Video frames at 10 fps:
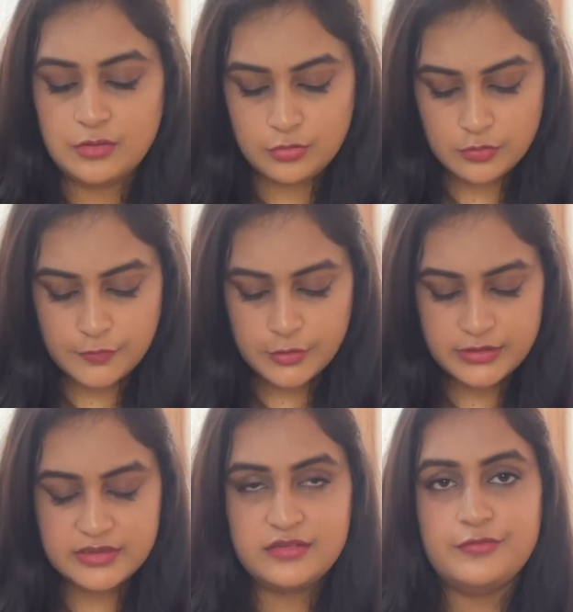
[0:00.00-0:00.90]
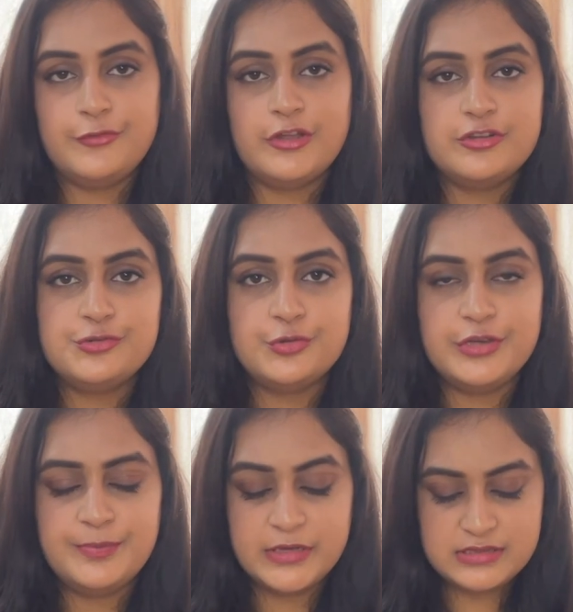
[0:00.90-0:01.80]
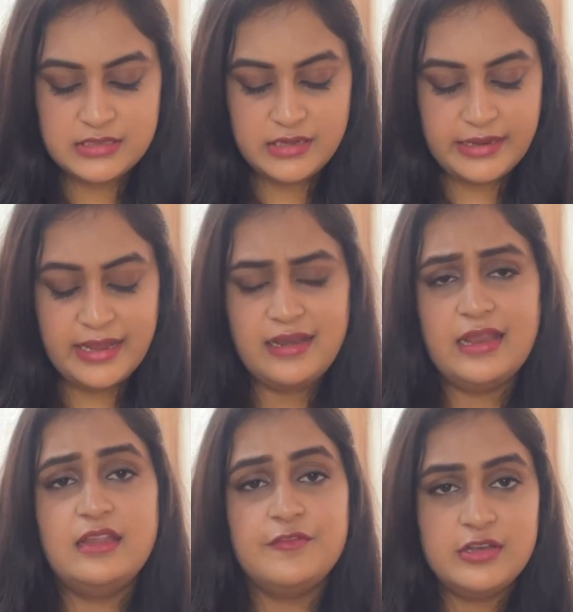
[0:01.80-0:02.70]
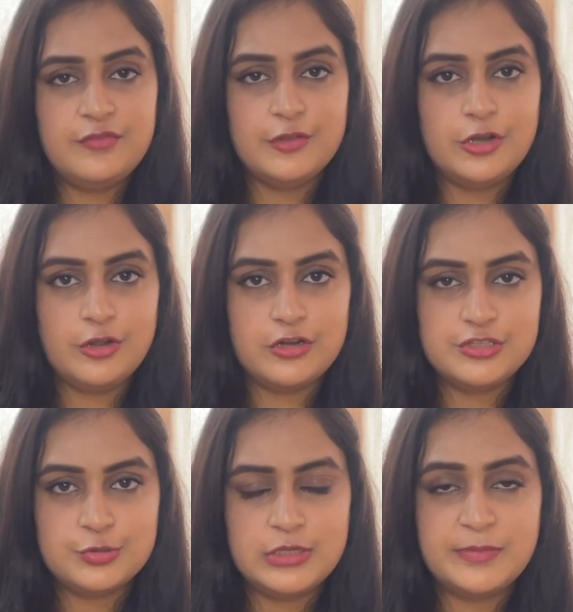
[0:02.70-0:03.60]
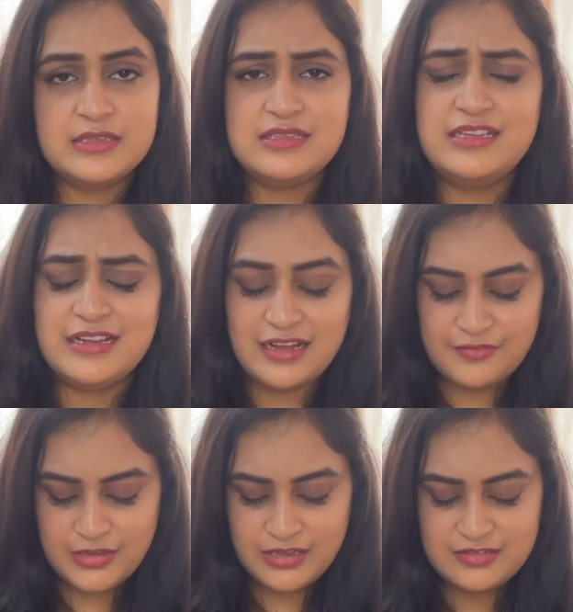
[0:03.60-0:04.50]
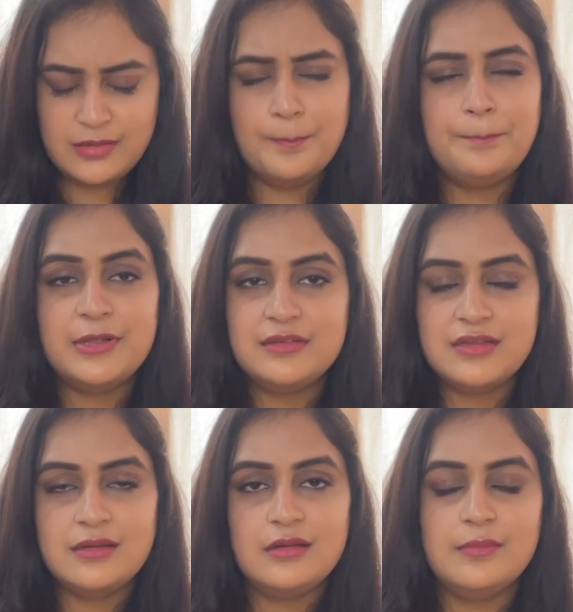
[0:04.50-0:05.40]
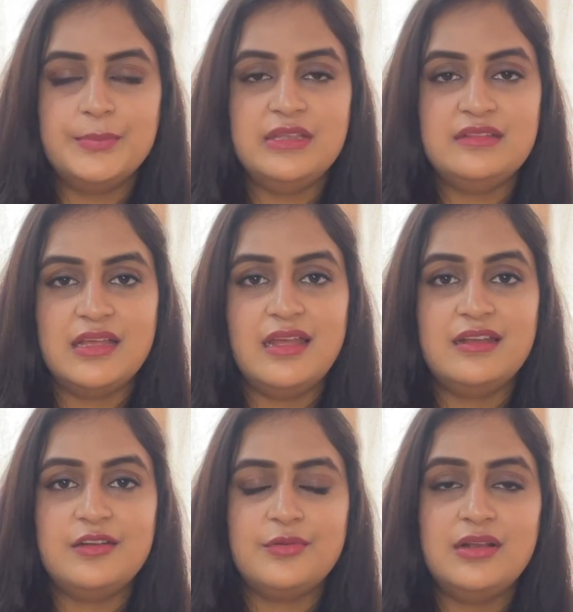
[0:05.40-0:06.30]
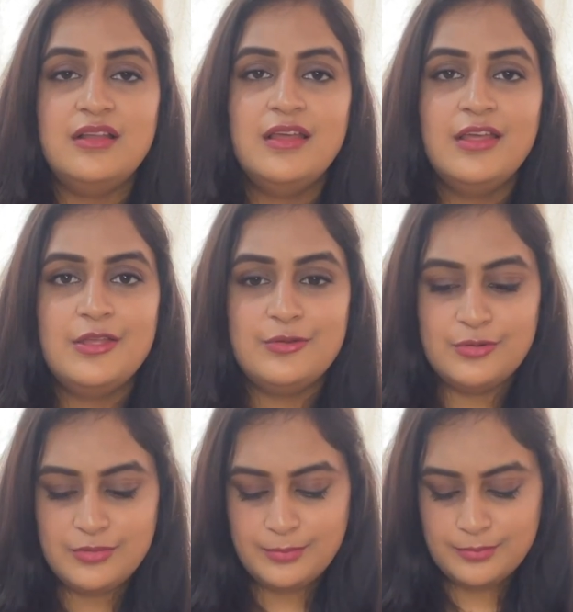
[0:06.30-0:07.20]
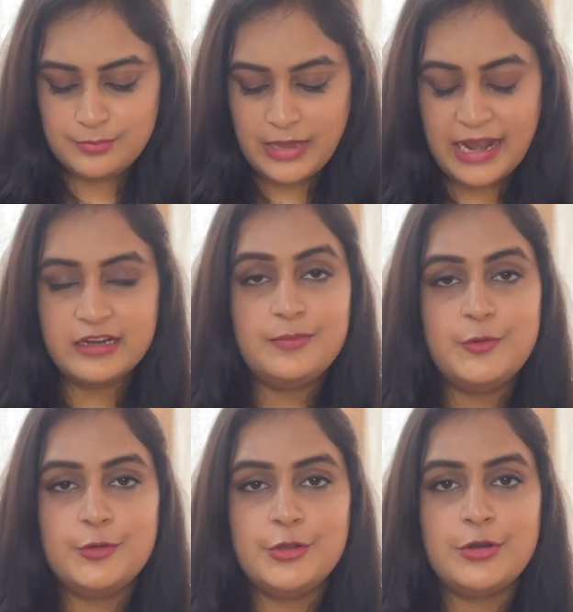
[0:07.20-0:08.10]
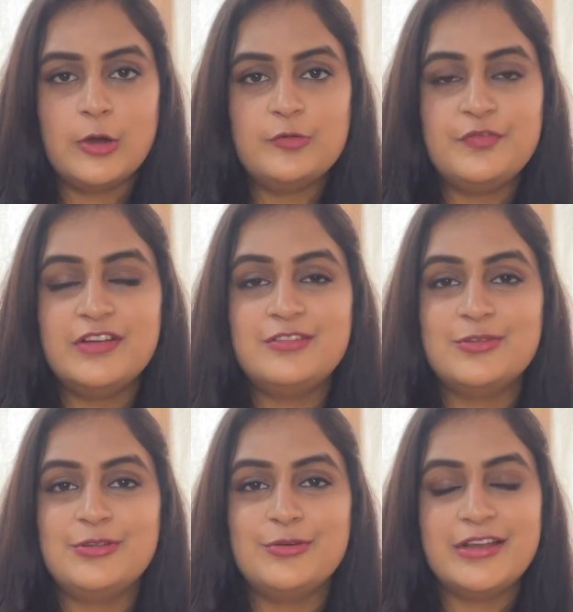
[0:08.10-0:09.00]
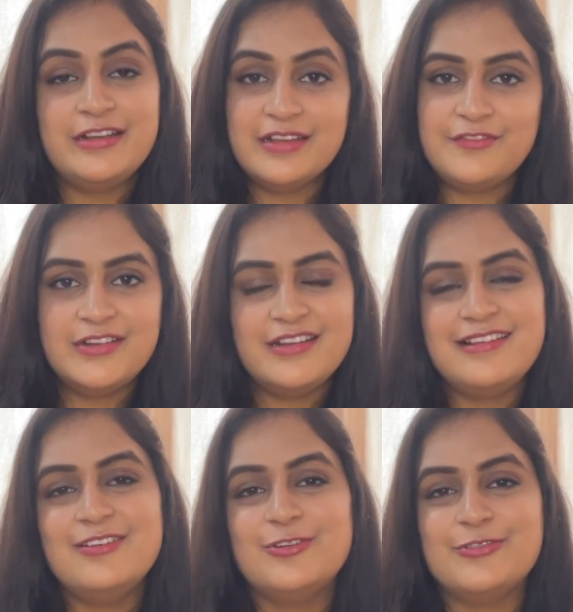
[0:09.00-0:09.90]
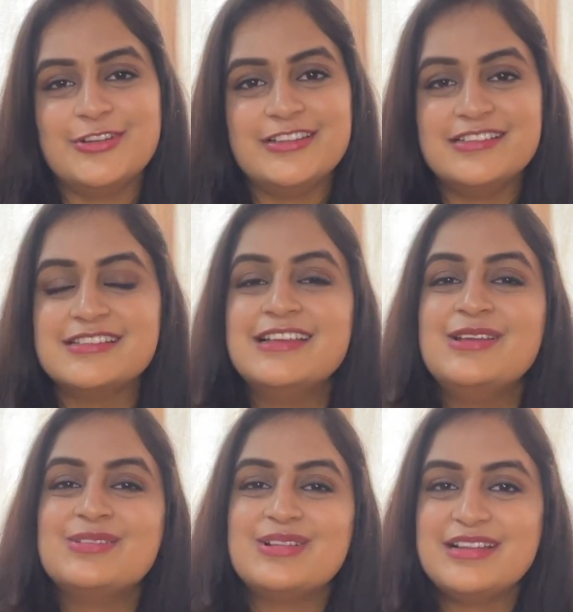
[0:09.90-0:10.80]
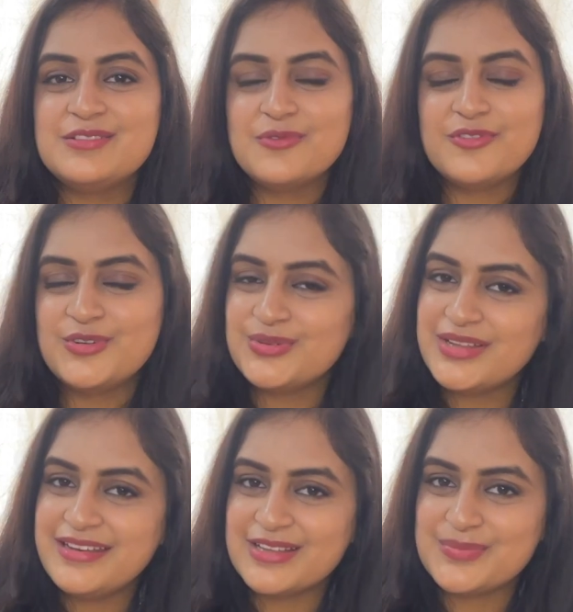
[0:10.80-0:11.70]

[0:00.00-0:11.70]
गो फॉर दिस इफ़ यू आर अ ज्वेलरी पर्सन अगेन एंड इवन इफ़ यू आर नॉट अ ज्वेलरी पर्सन ये काफ़ी एक सिंपल सा पीस है एंड इट विल यू नो एडअप टू योर आउटफिट सो यू कैन डेफिनेटली गो फॉर दिस सो लेट्स मूव ऑन टू द नेक्स्ट